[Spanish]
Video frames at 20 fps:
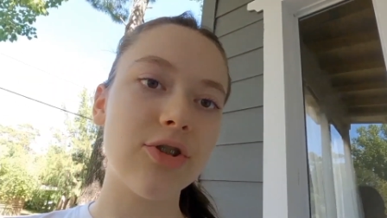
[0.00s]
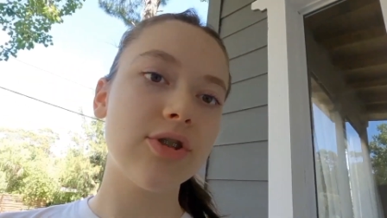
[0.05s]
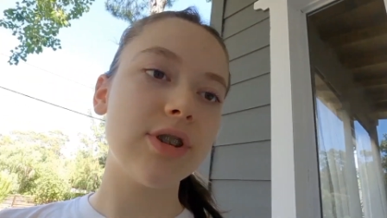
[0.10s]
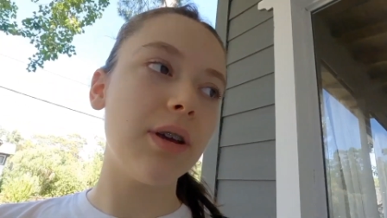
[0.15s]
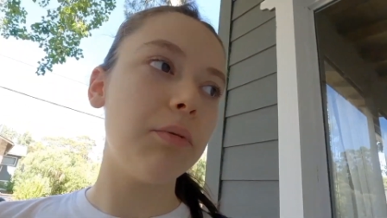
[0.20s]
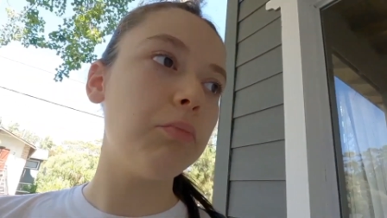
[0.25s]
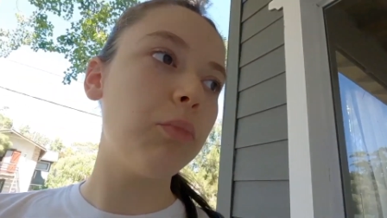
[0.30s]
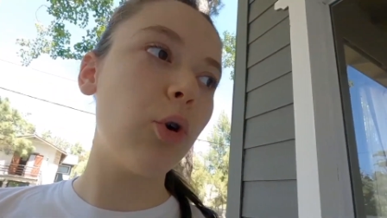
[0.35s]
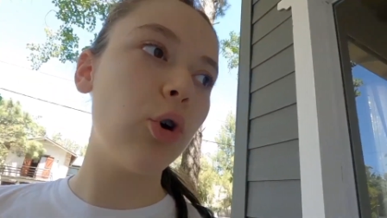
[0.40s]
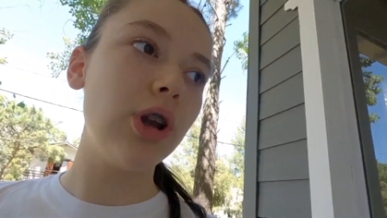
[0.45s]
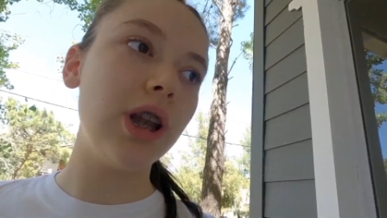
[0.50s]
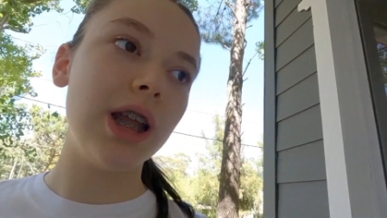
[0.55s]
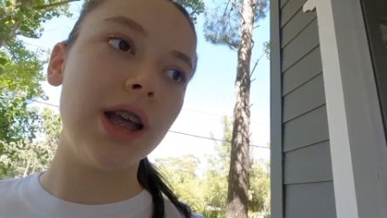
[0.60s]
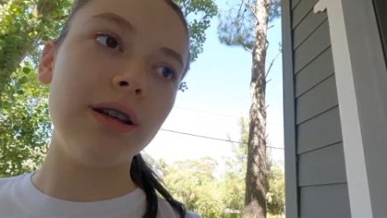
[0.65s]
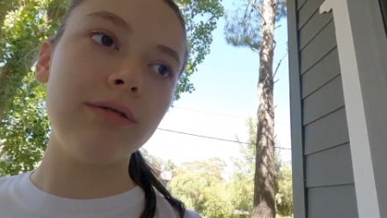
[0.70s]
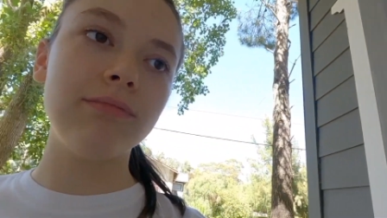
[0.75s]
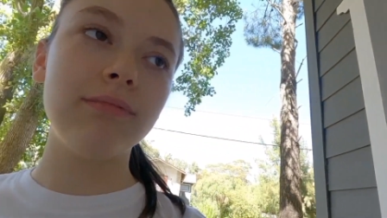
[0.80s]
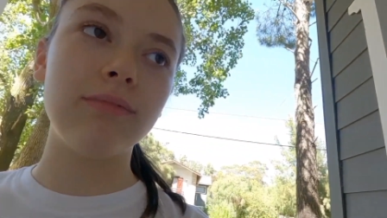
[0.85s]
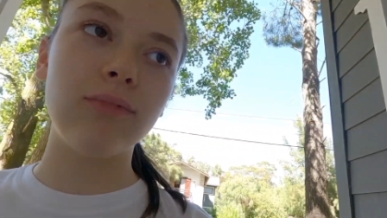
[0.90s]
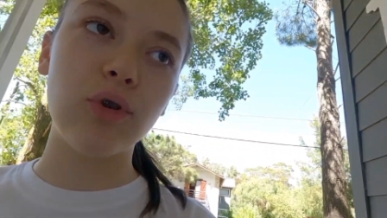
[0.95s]
entonces
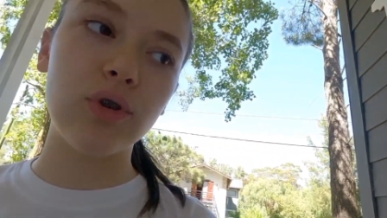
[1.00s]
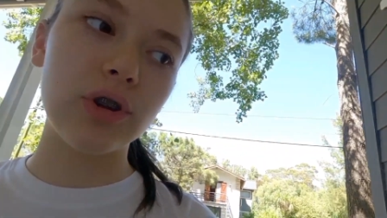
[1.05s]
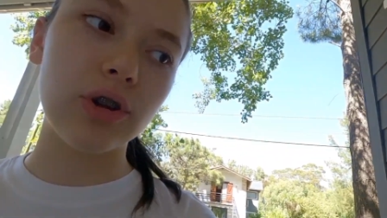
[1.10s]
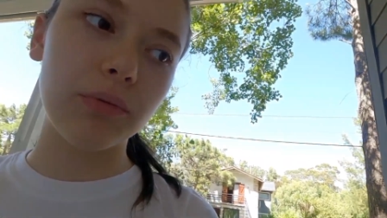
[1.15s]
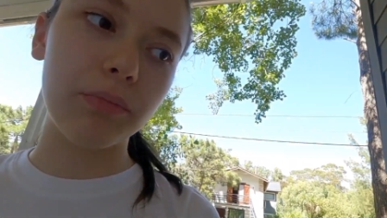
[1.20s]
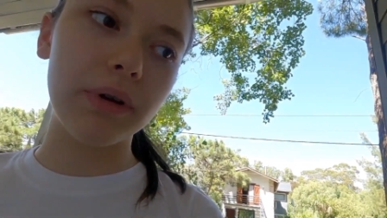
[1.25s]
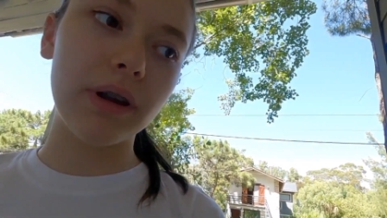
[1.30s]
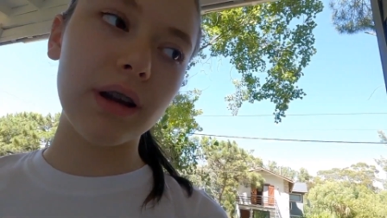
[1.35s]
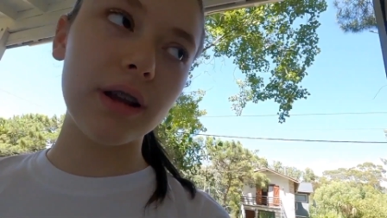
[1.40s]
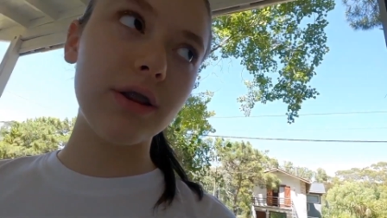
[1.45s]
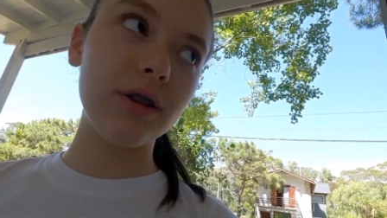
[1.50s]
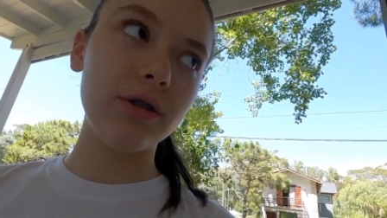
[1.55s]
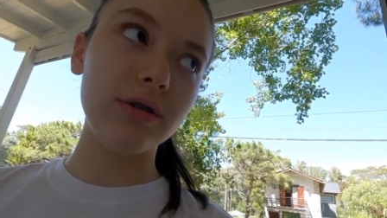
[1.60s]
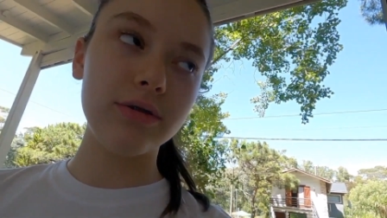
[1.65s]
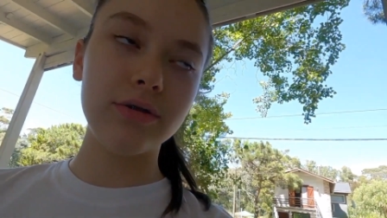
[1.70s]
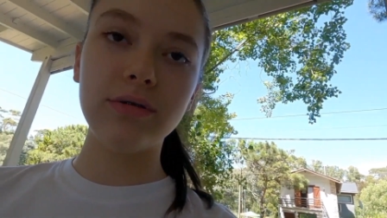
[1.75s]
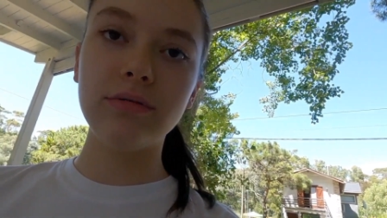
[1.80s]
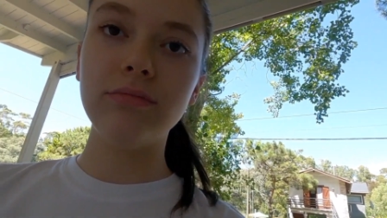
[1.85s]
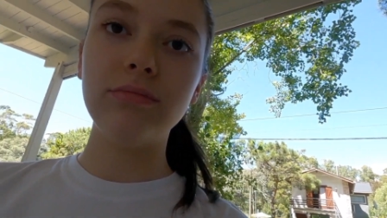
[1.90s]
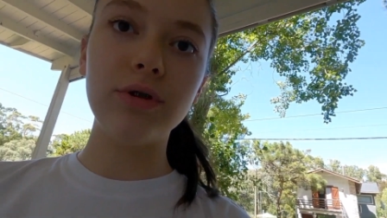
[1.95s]
mole, nuestro
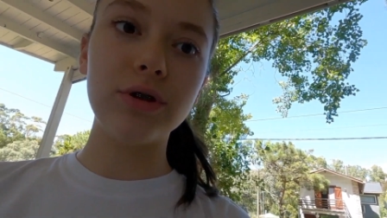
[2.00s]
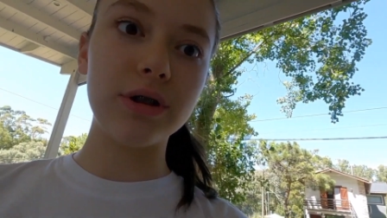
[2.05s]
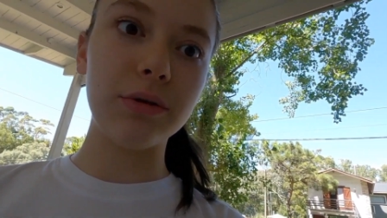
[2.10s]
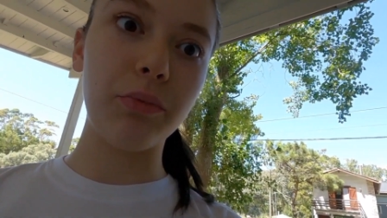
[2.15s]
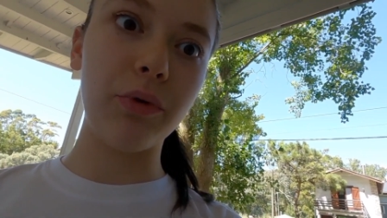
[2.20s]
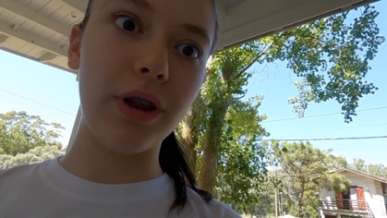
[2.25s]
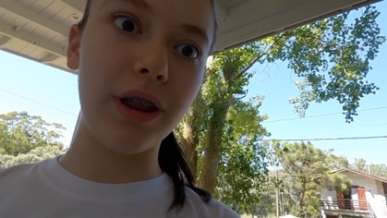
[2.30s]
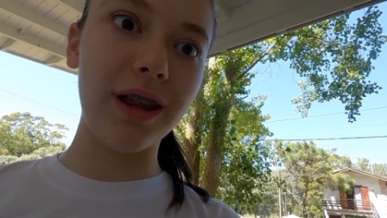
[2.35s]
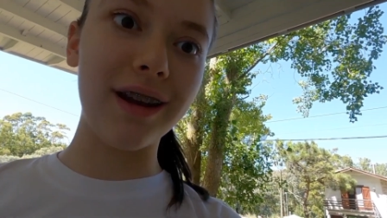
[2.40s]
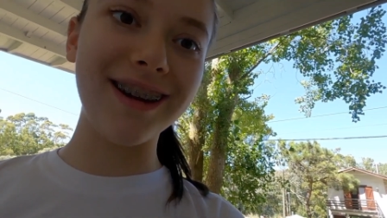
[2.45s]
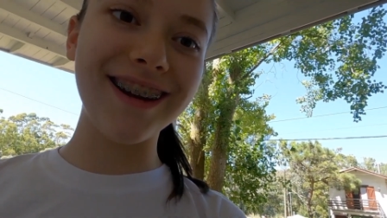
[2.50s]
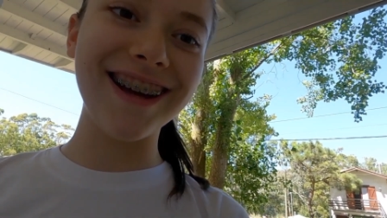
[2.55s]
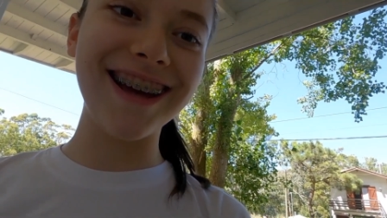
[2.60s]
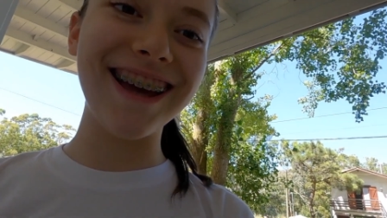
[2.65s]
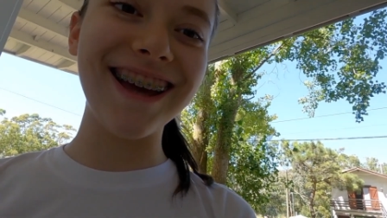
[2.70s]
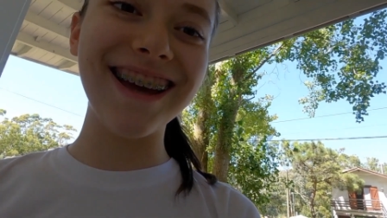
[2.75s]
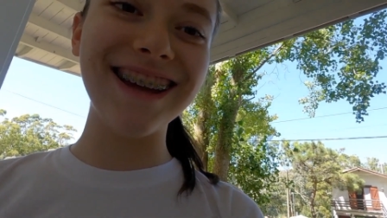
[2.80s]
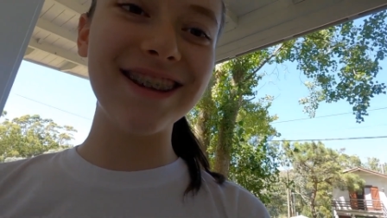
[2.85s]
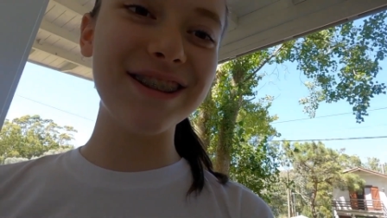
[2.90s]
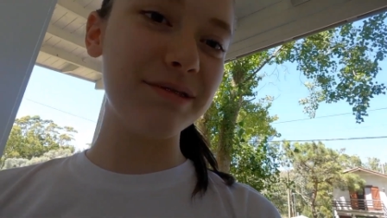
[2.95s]
perrito no se puede ir,
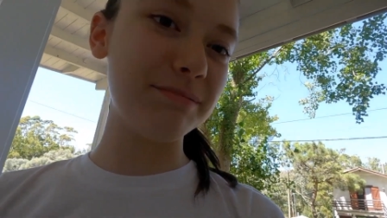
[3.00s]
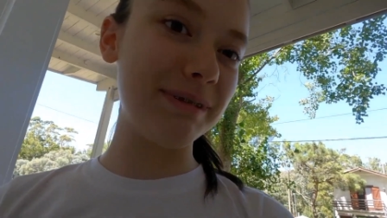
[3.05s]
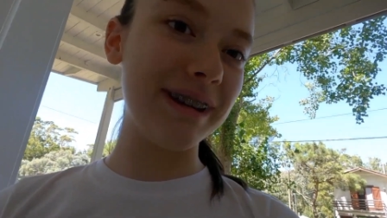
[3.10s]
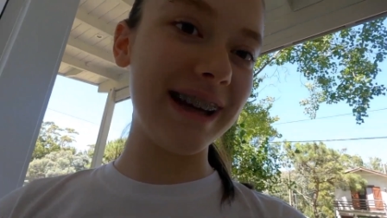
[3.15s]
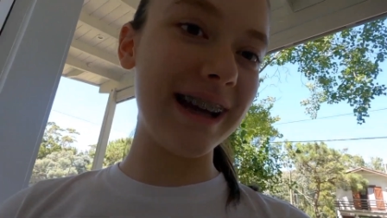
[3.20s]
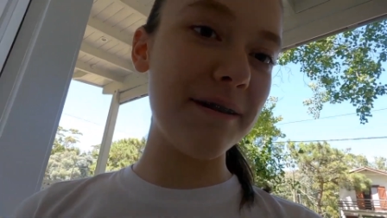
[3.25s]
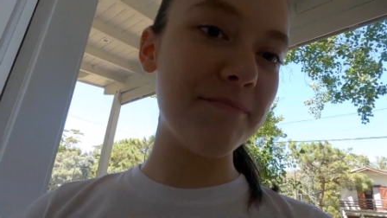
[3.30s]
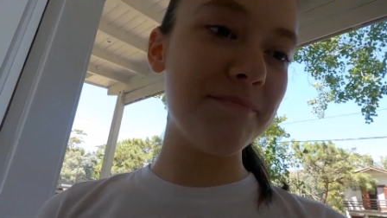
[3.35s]
ah, no se puede